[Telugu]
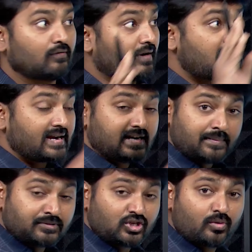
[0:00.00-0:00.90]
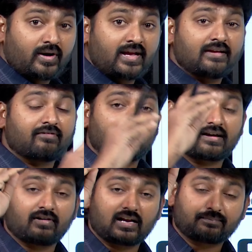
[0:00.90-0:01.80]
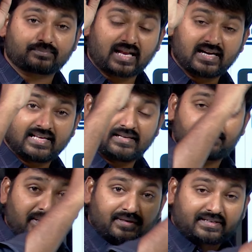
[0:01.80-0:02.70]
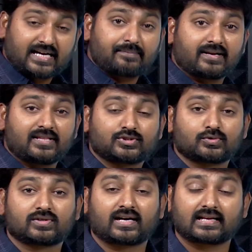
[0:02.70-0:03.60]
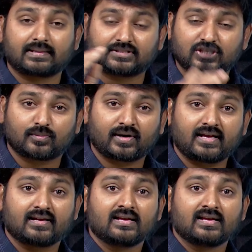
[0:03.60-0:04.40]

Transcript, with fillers: వాళ్ళని నిమ్సుకుపోయి వాళ్ళ వాళ్ళ తల్లి పాపం ట్రీట్మెంట్ తీసుకుంటుంటే నిమ్సుకుపోయి